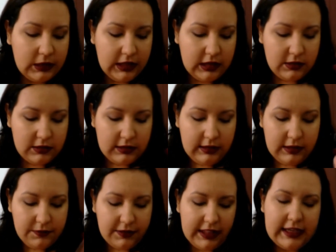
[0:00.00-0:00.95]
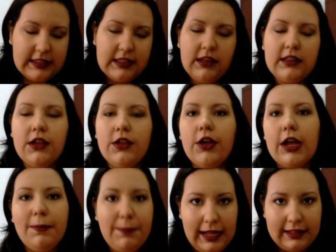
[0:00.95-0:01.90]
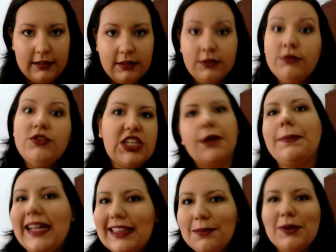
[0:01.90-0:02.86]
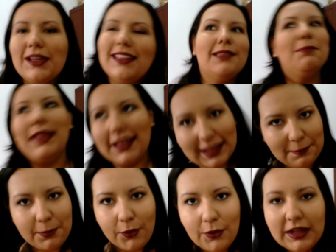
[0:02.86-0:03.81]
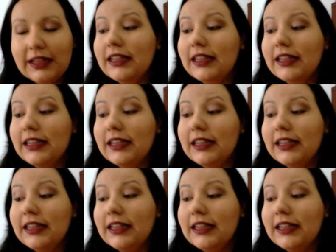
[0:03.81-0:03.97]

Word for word: E eu falei assim, então eu quero prata. Não tinha prata porque também acabou.